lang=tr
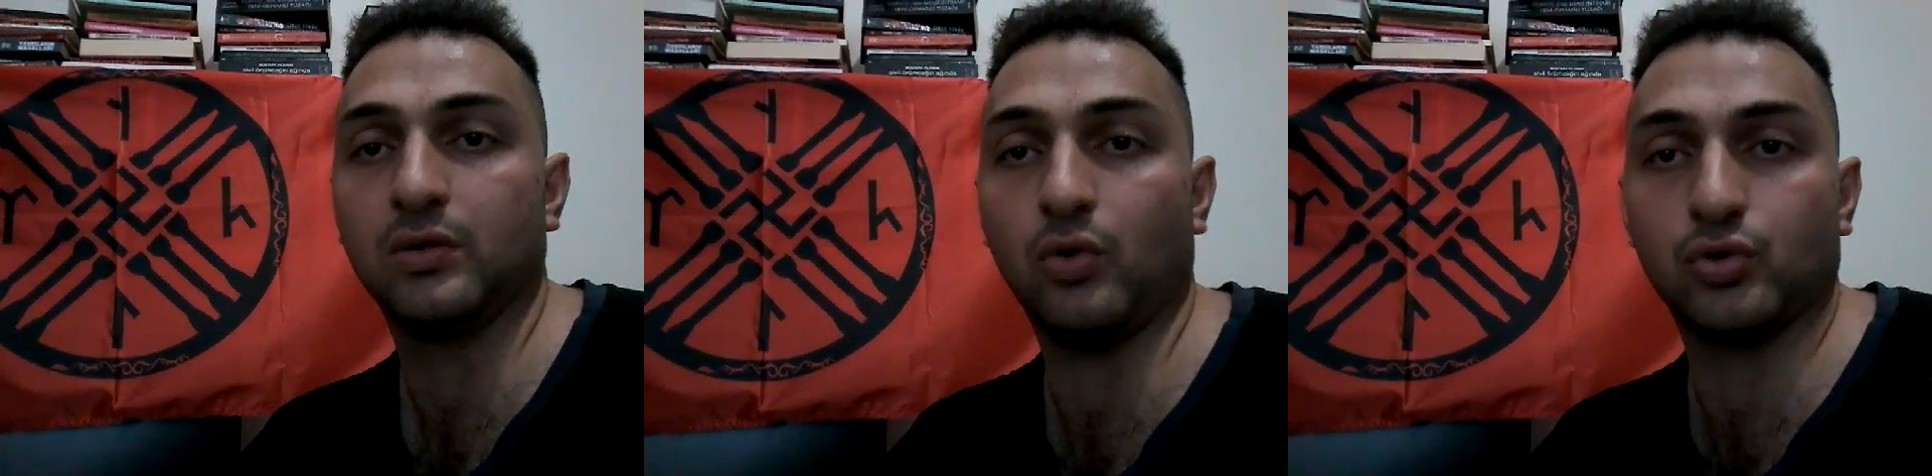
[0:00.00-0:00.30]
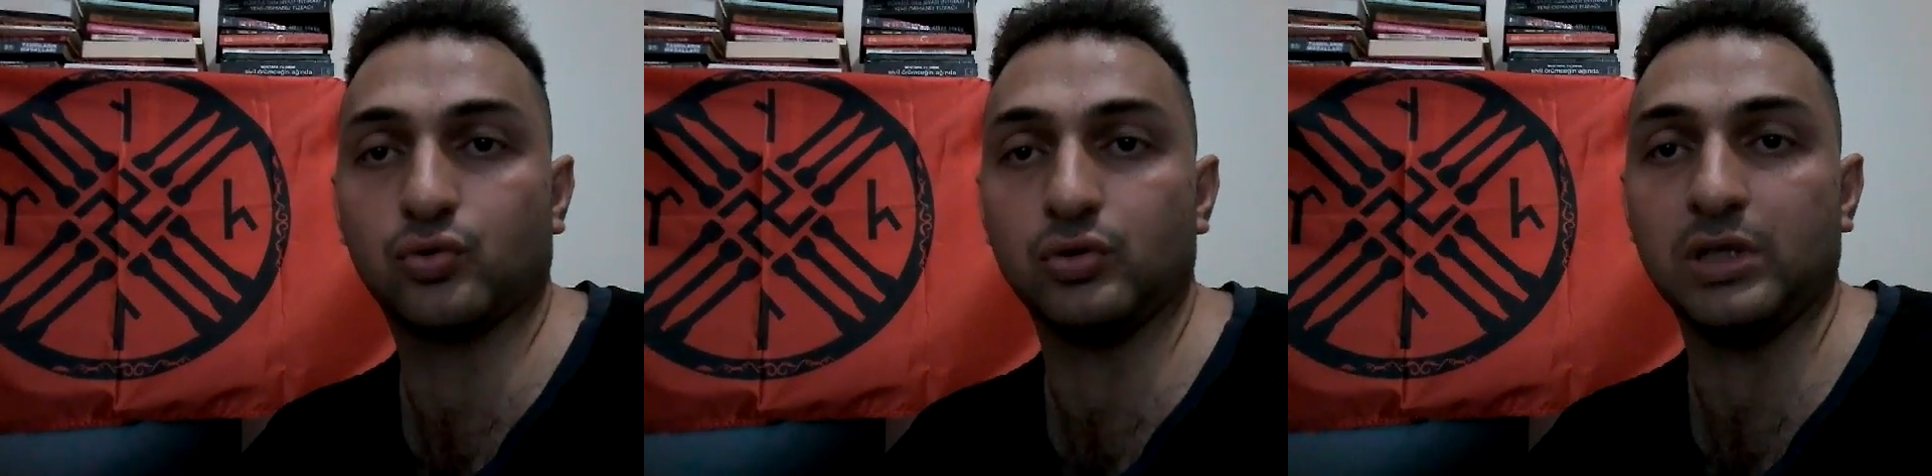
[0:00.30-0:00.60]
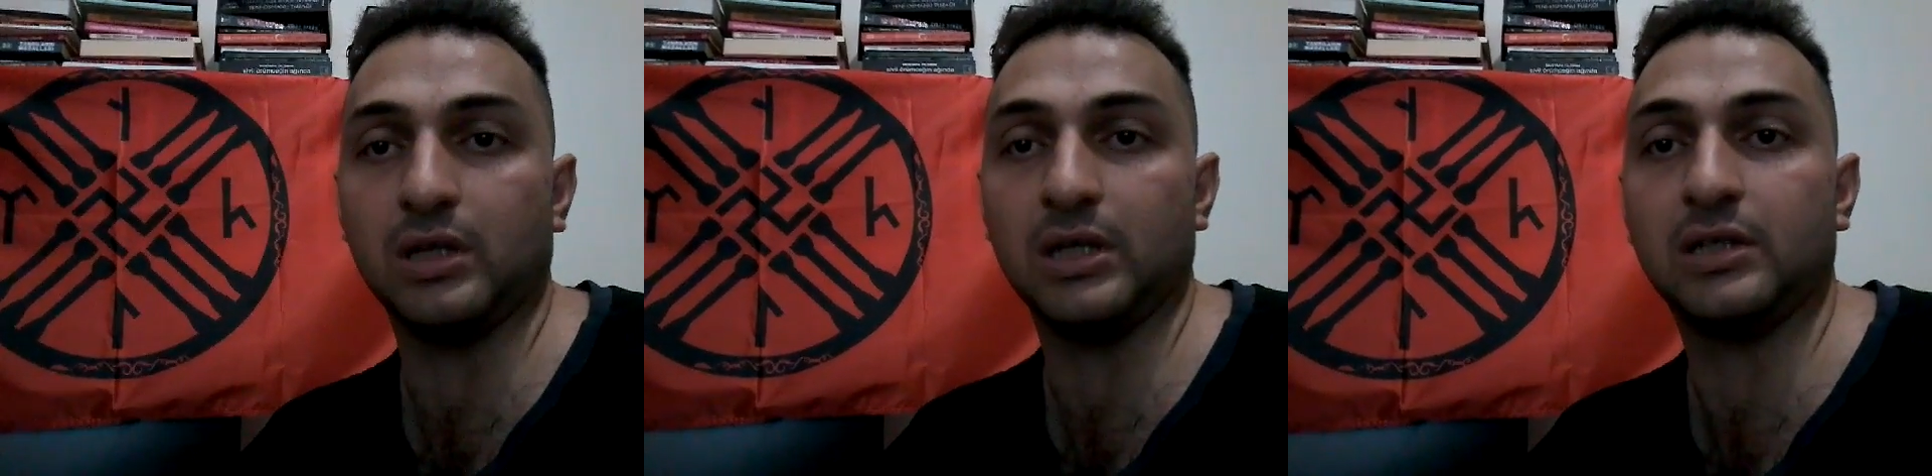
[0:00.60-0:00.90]
Olsun
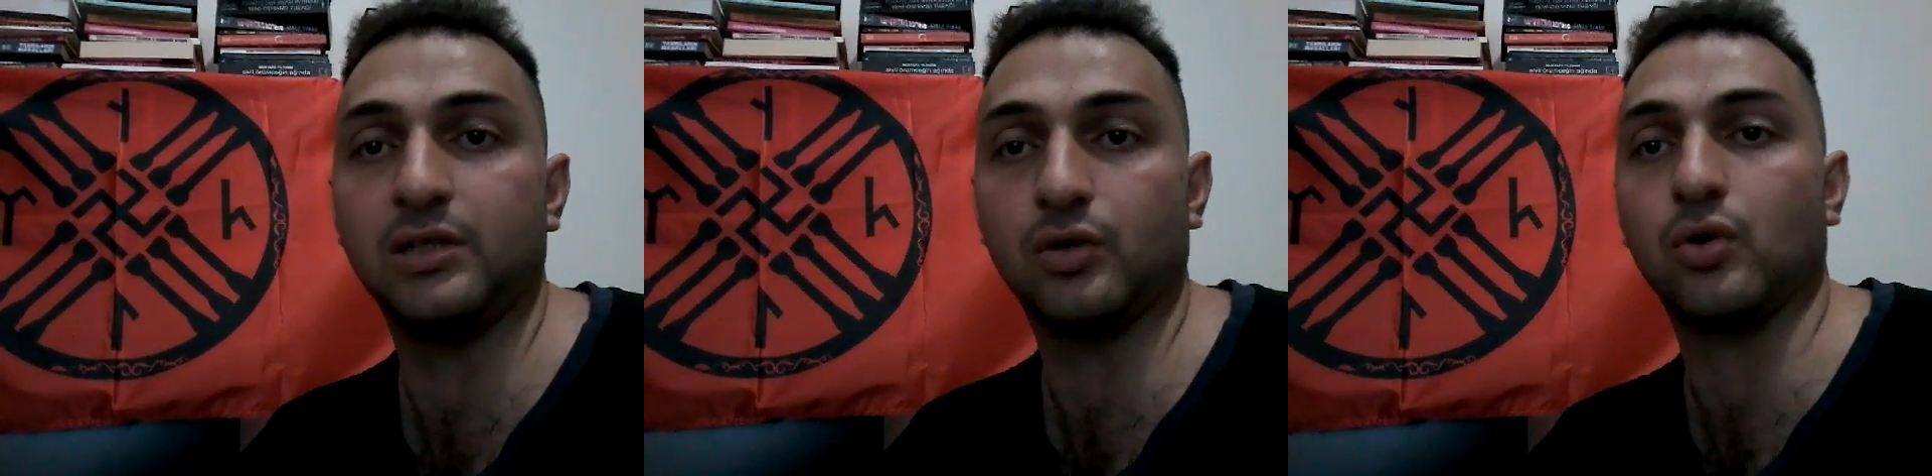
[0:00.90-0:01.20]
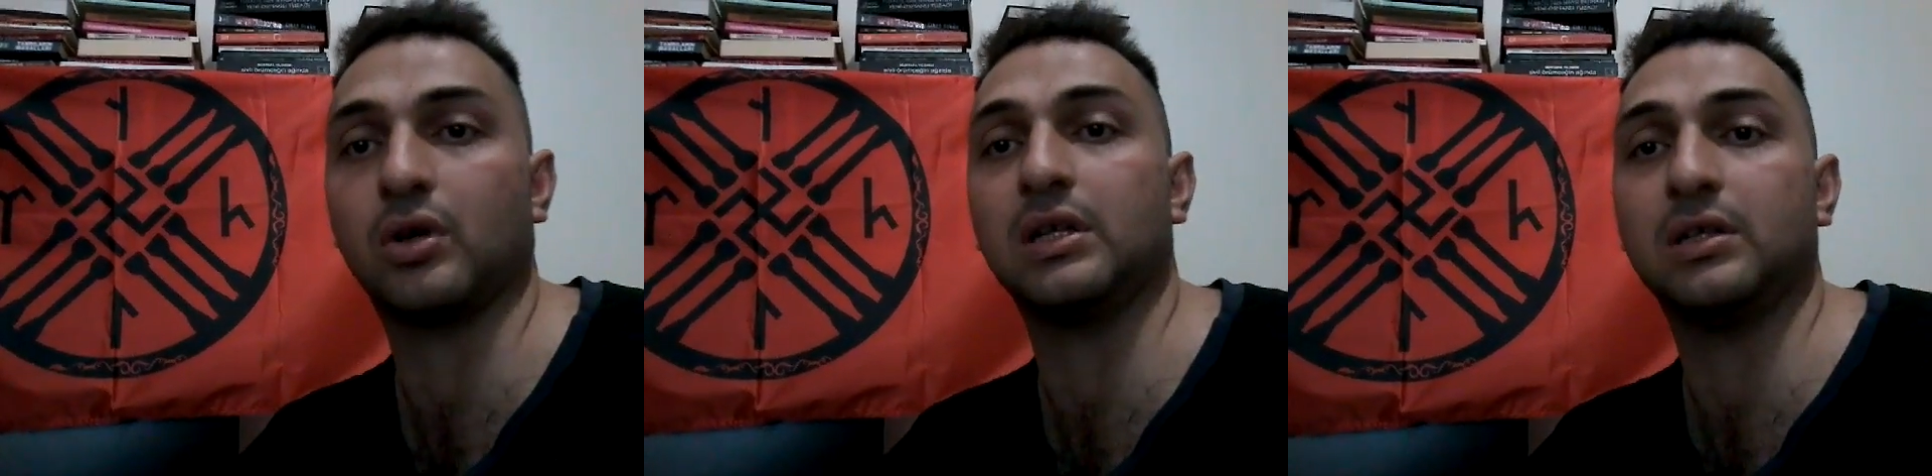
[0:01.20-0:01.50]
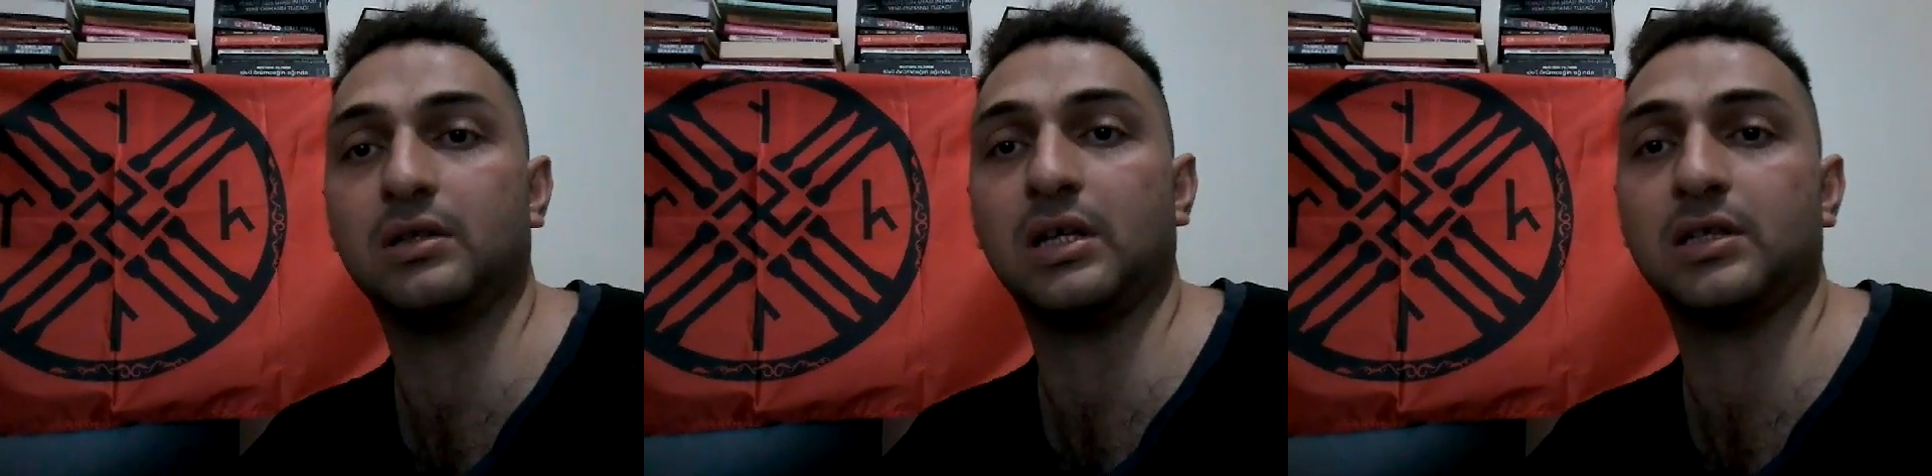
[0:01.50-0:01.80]
yani etnik
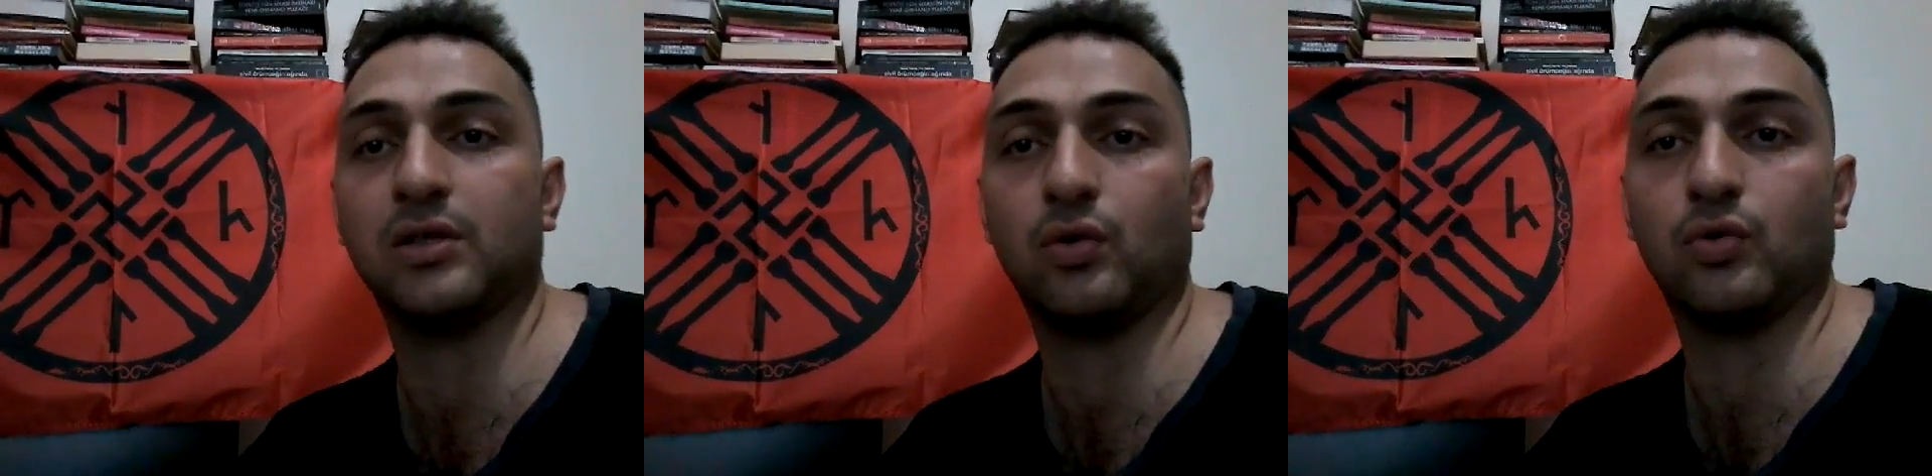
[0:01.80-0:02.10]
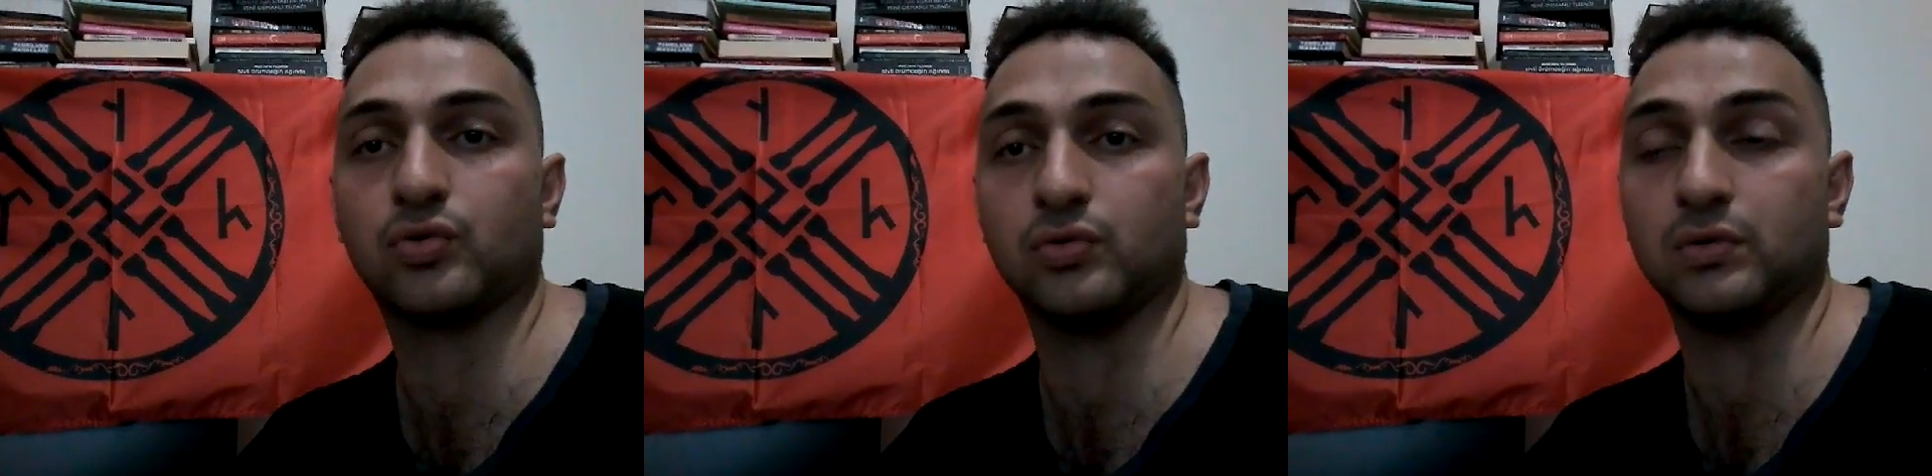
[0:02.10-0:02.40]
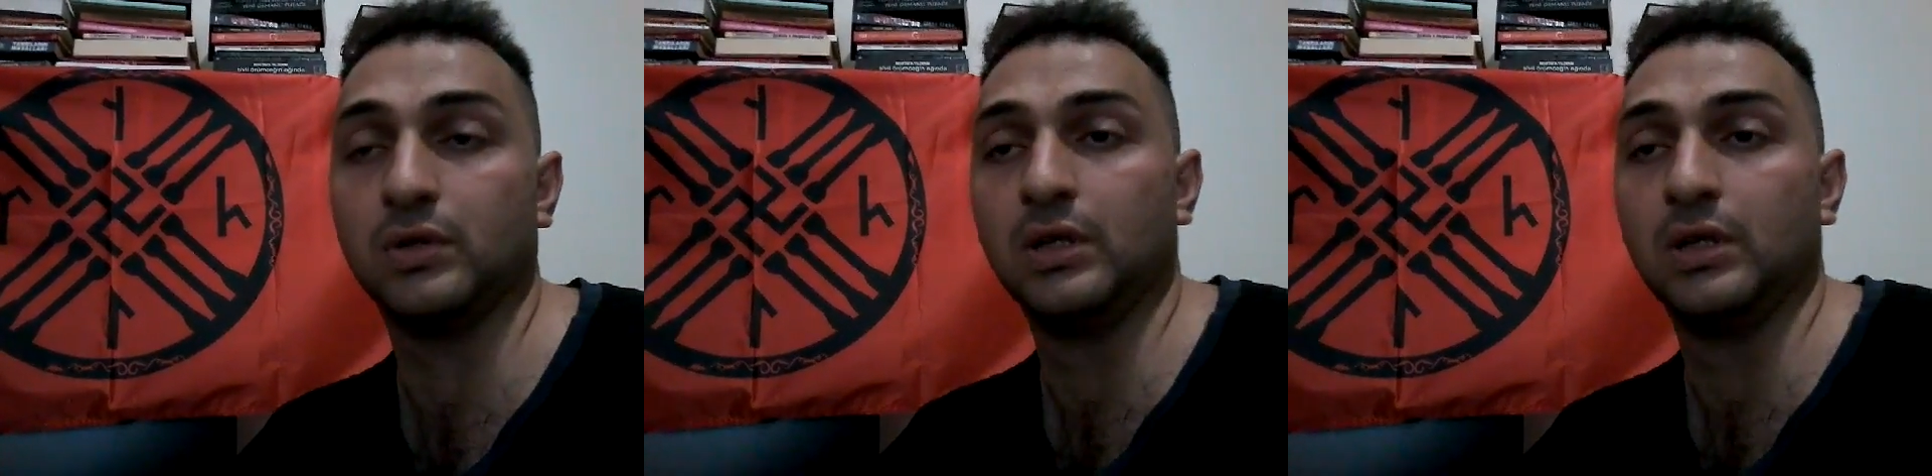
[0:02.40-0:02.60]
kökenin neyse olsun.